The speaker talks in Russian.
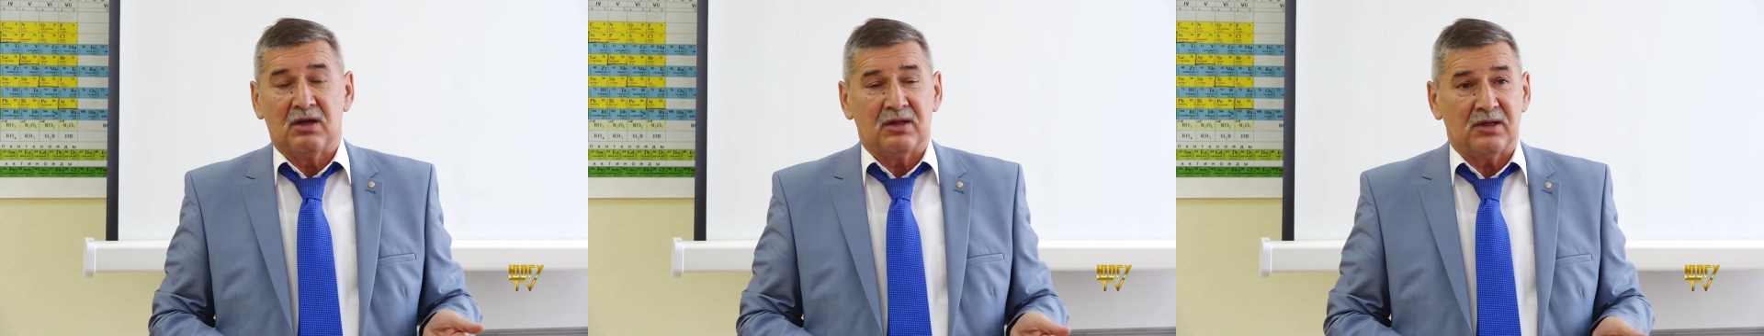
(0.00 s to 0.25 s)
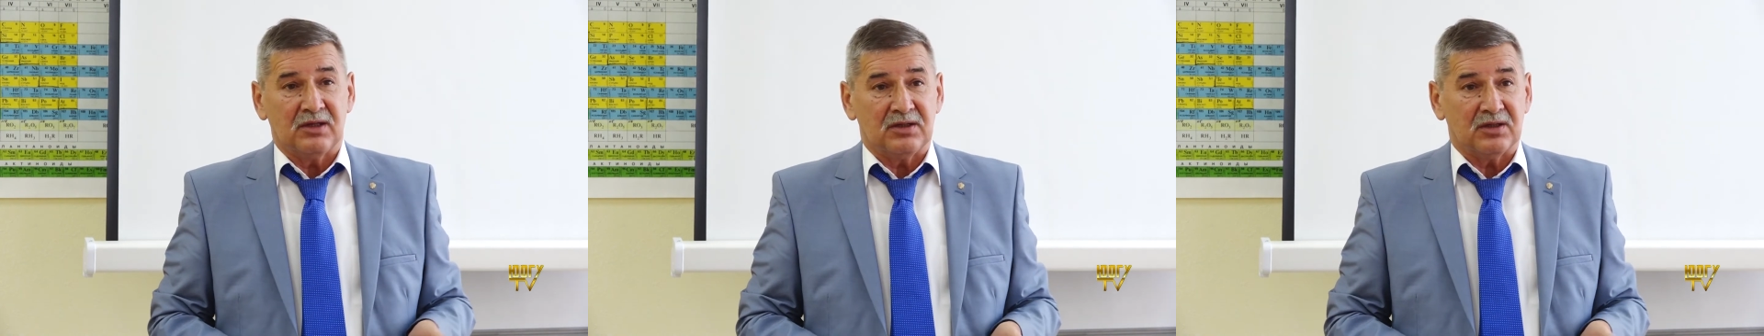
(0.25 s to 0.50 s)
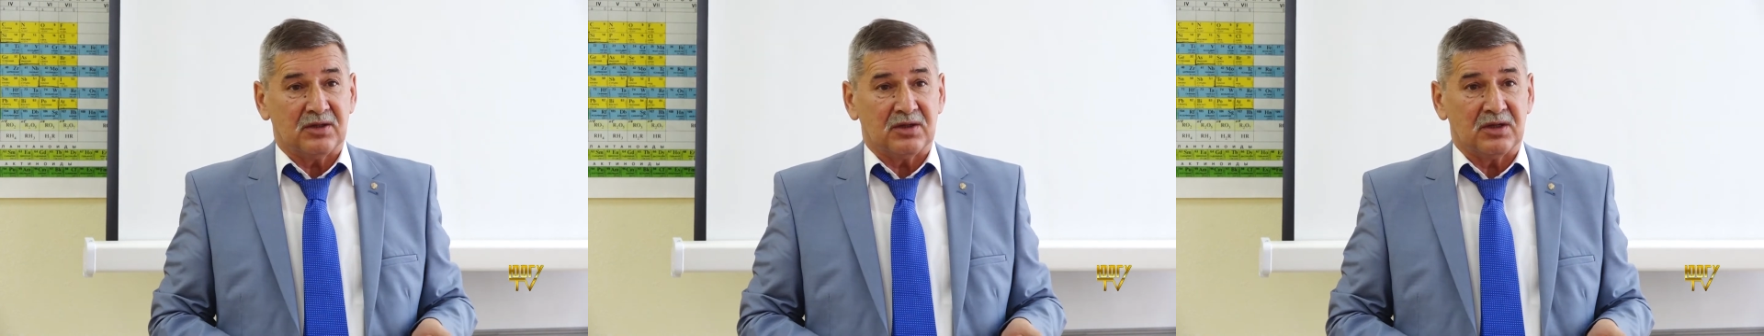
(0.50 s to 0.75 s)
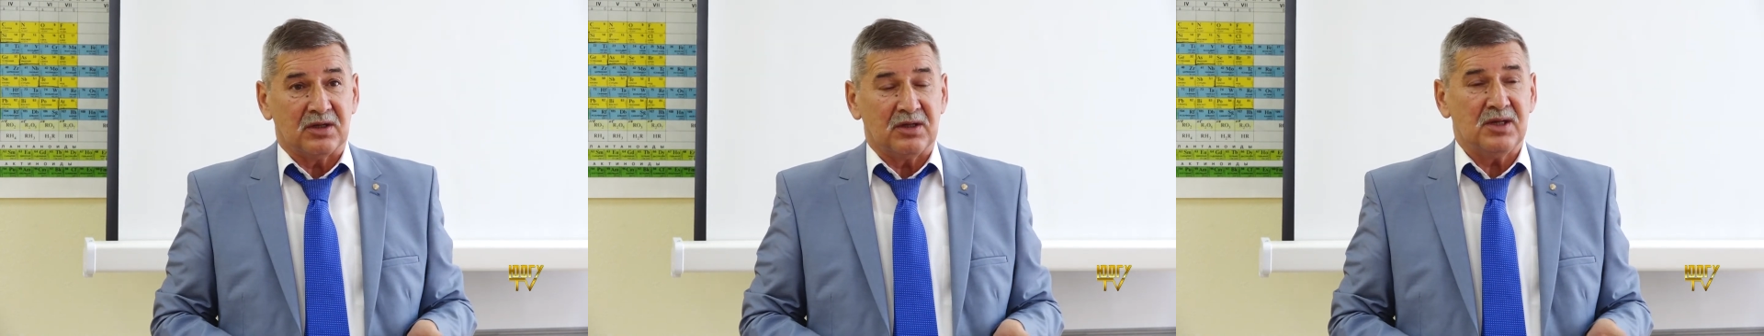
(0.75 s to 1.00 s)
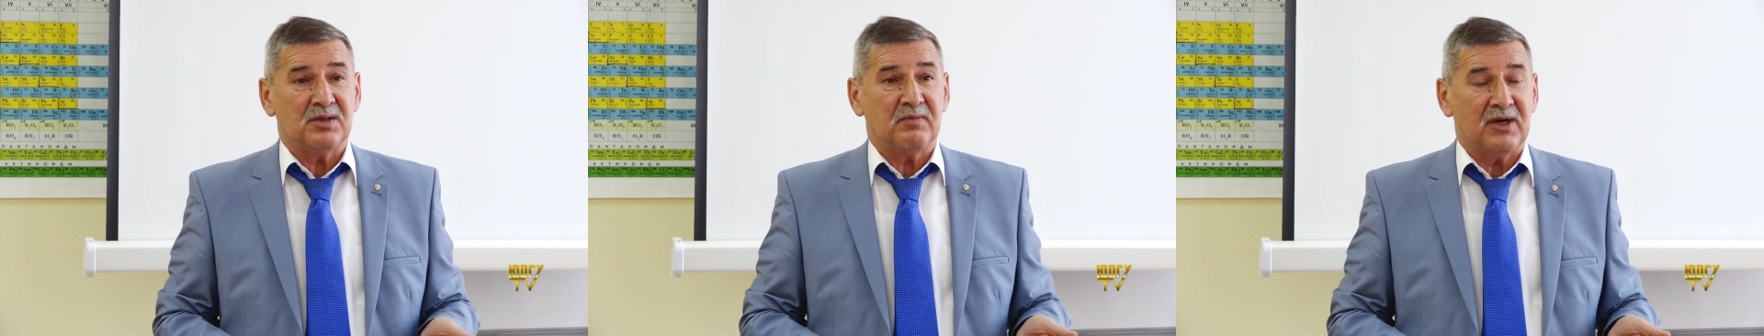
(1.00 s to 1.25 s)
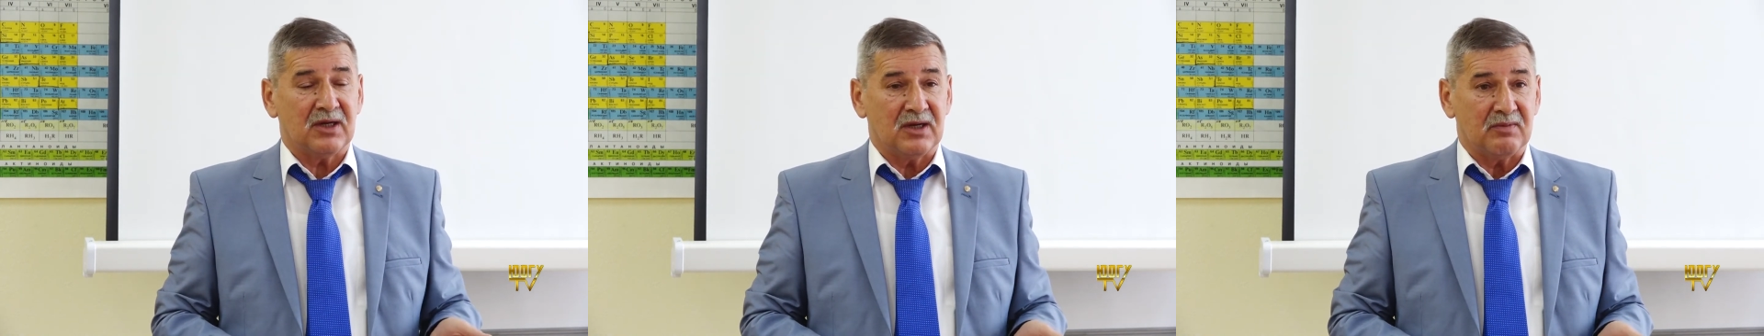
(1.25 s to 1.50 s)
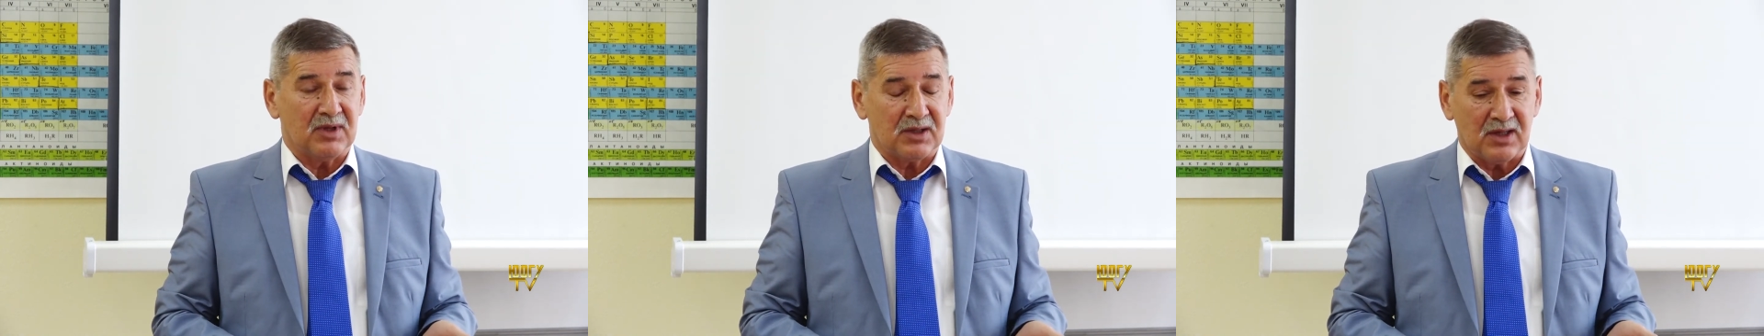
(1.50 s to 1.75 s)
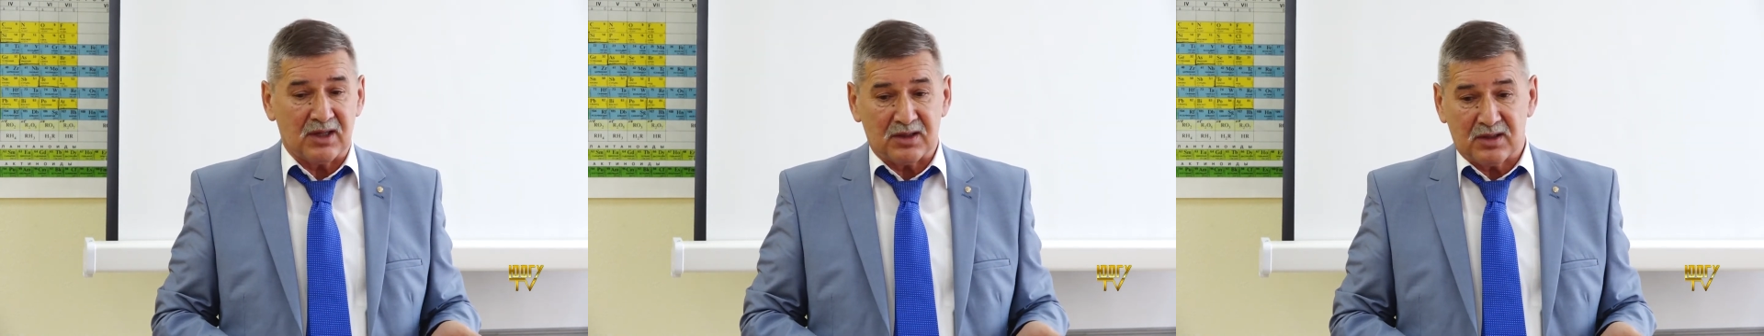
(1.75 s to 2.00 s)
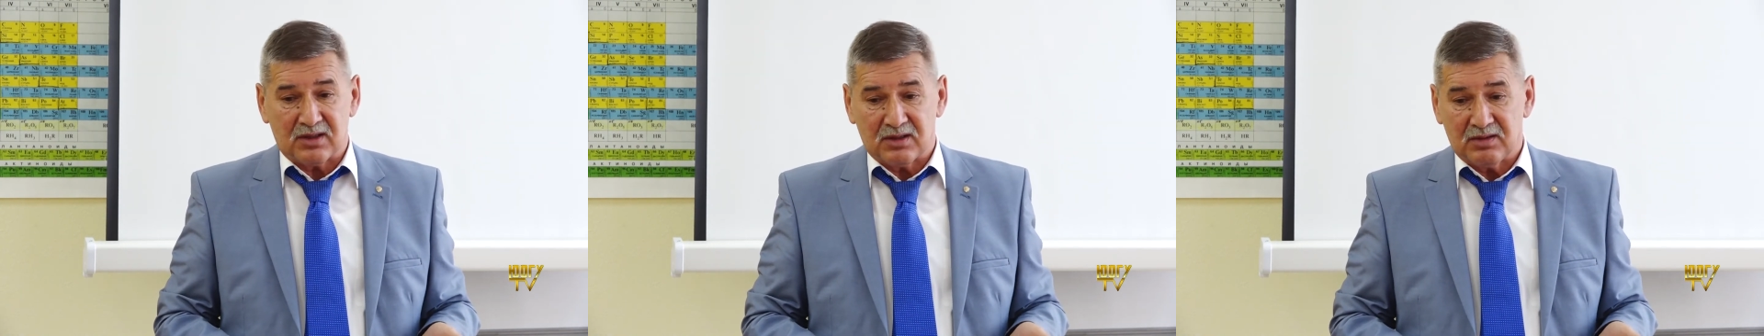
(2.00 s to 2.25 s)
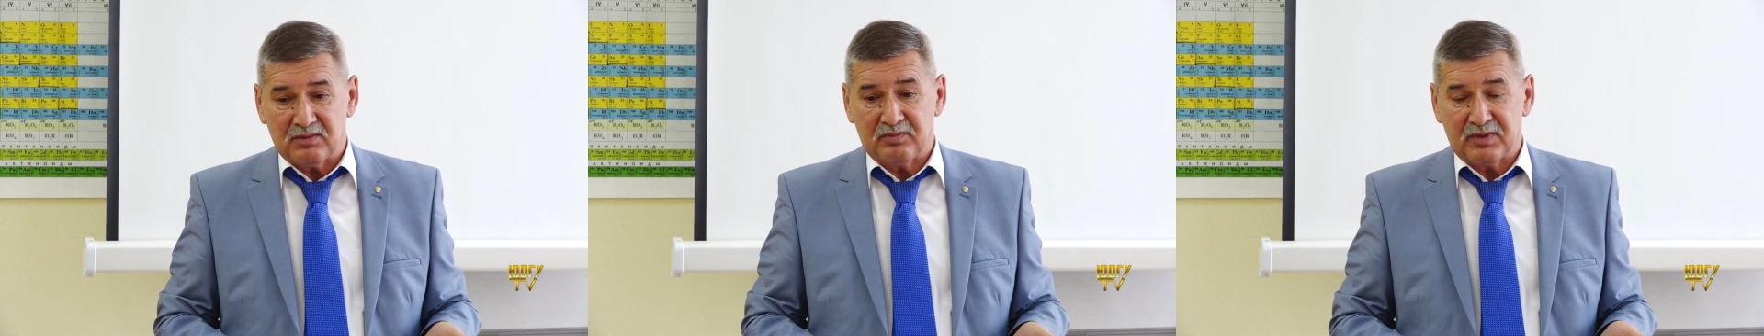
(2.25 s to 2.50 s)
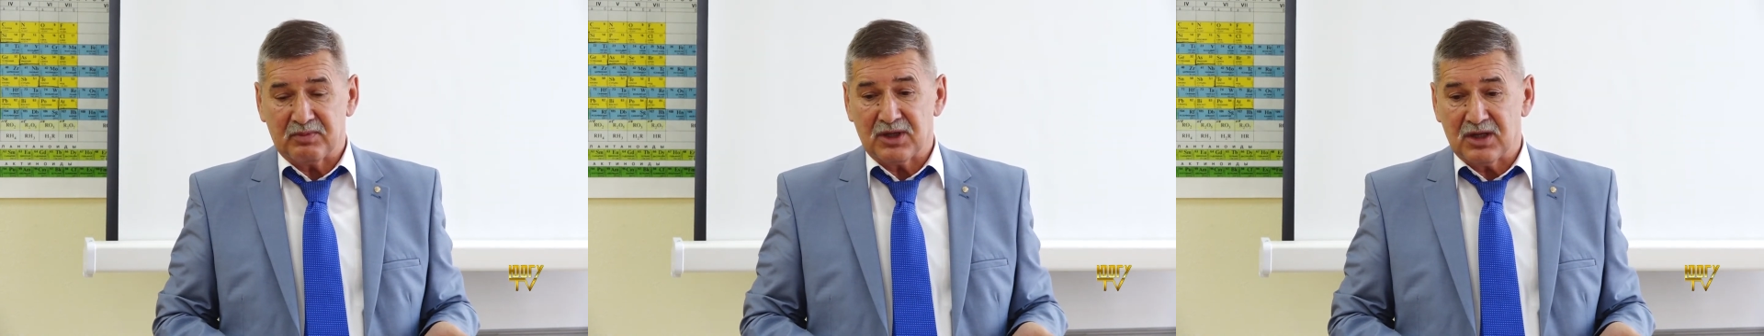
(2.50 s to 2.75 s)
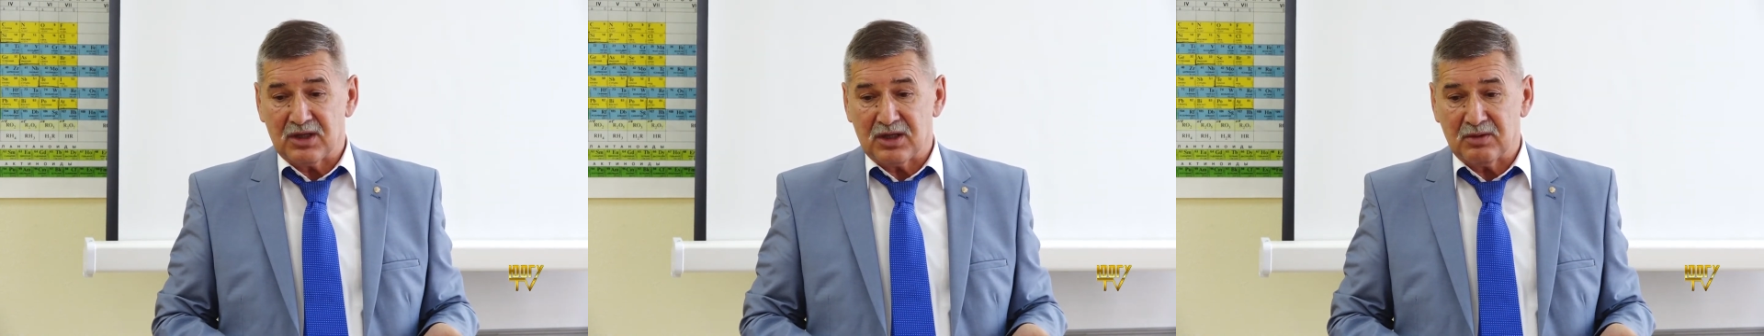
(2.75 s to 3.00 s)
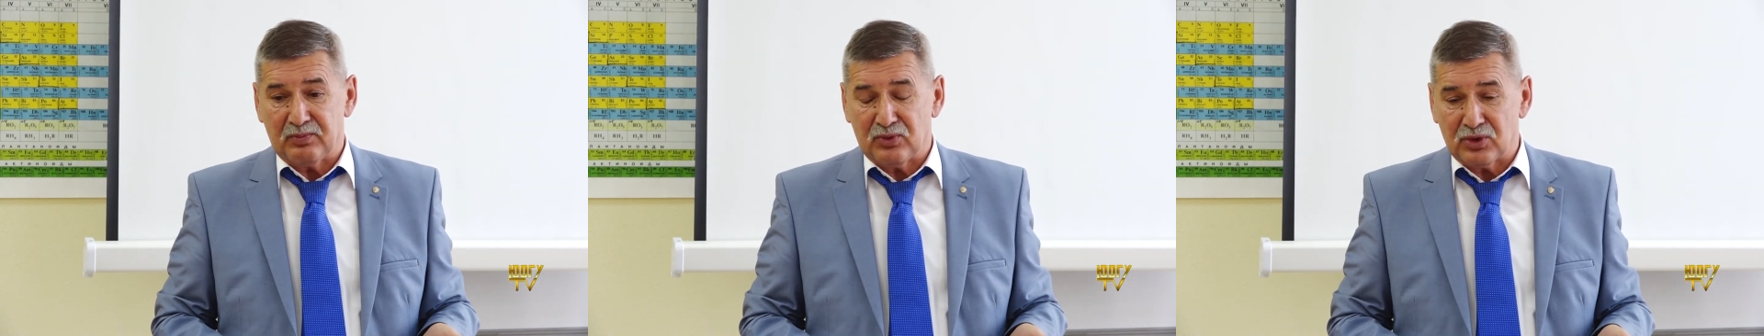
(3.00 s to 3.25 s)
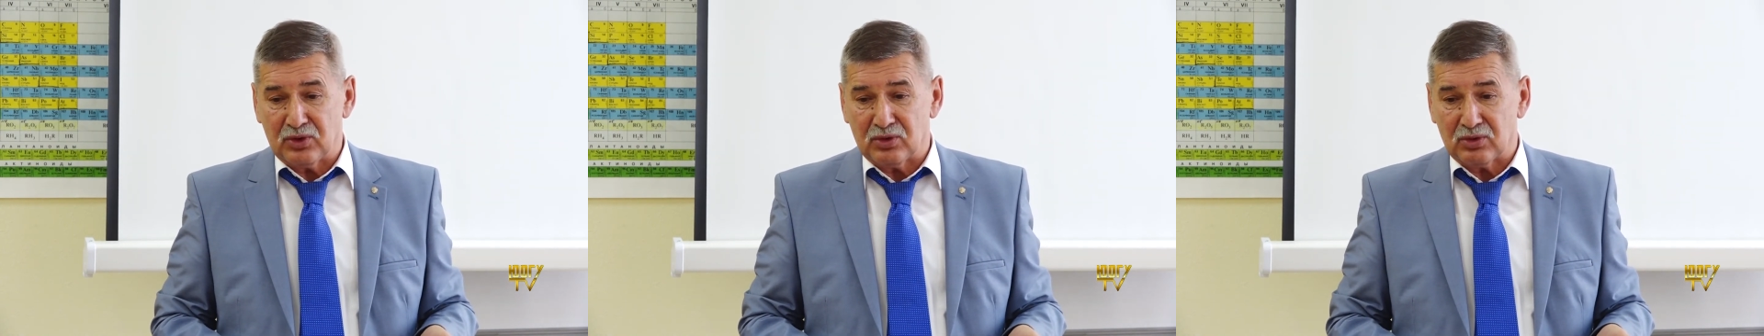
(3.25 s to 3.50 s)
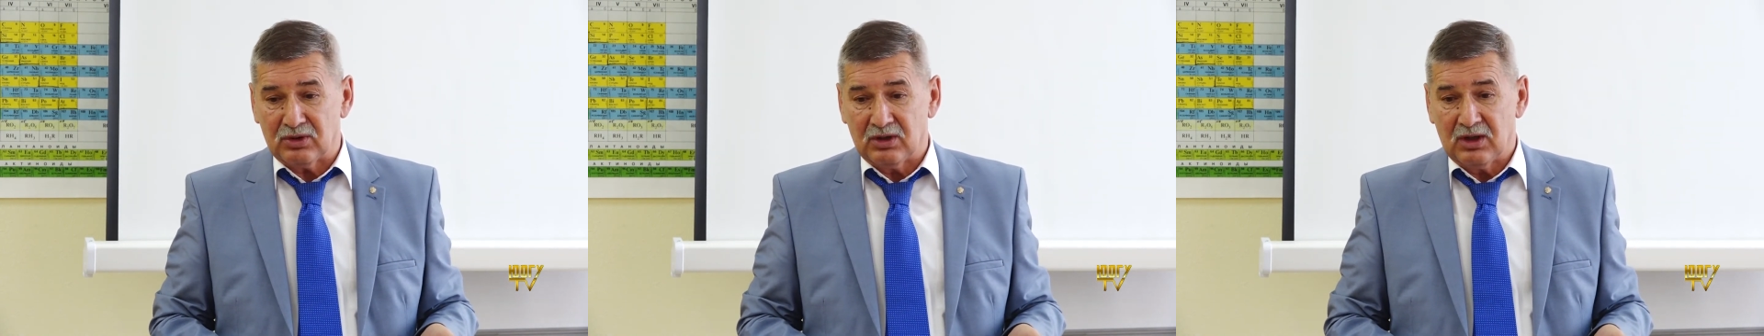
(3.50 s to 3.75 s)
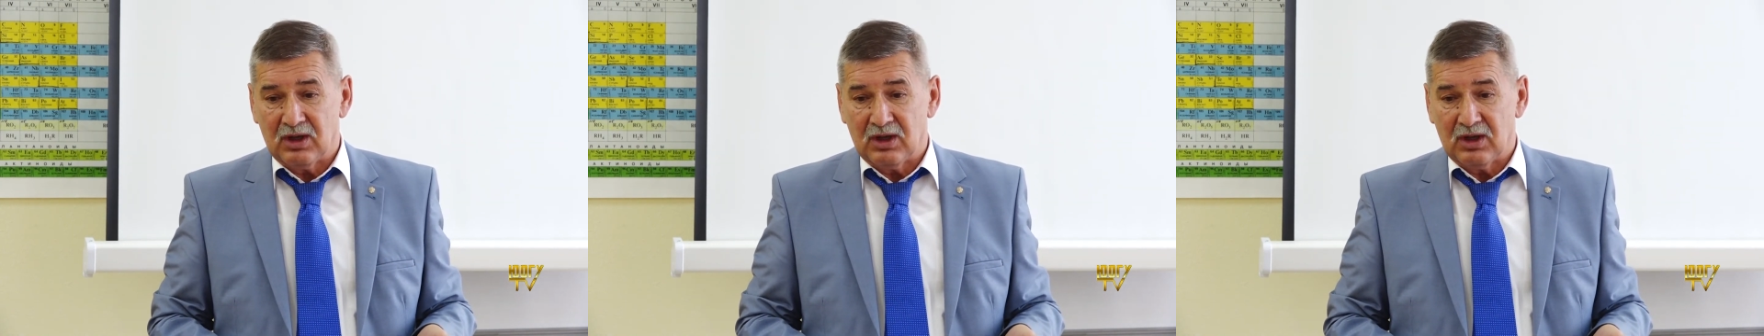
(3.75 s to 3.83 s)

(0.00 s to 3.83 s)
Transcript: Значит, не смогли без нас победить Японию.